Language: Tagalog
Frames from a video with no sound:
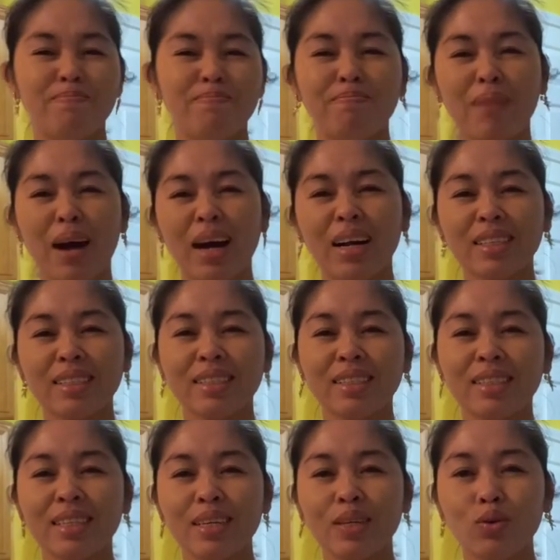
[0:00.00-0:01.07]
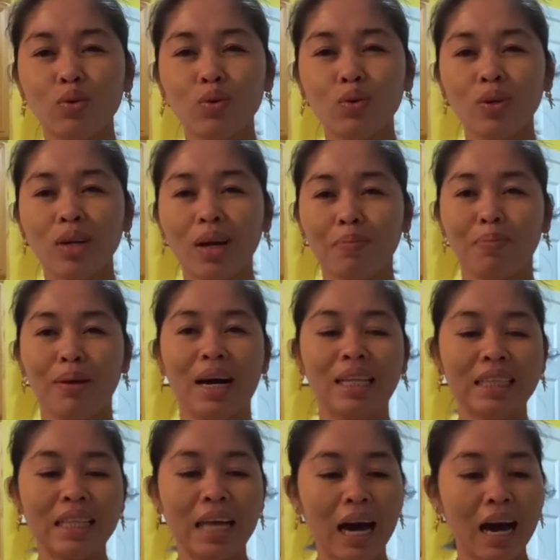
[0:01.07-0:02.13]
paksiw na
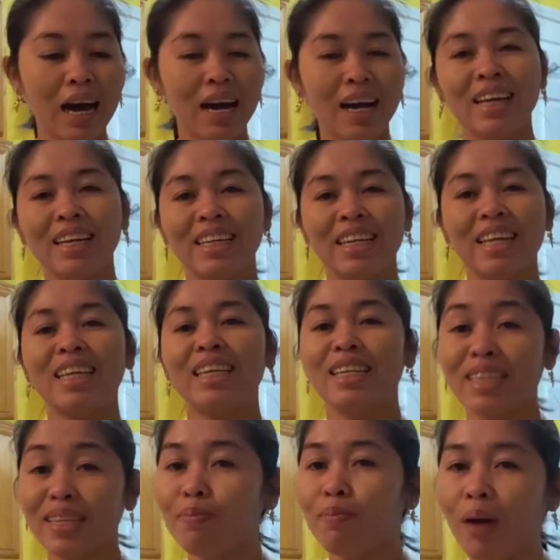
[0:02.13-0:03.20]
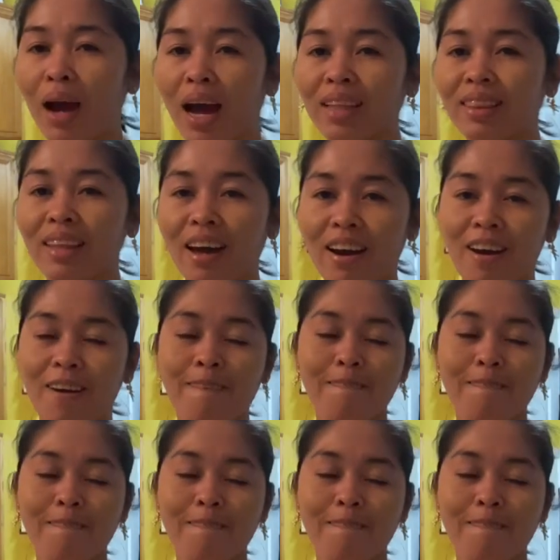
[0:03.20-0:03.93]
pata na hindi pata.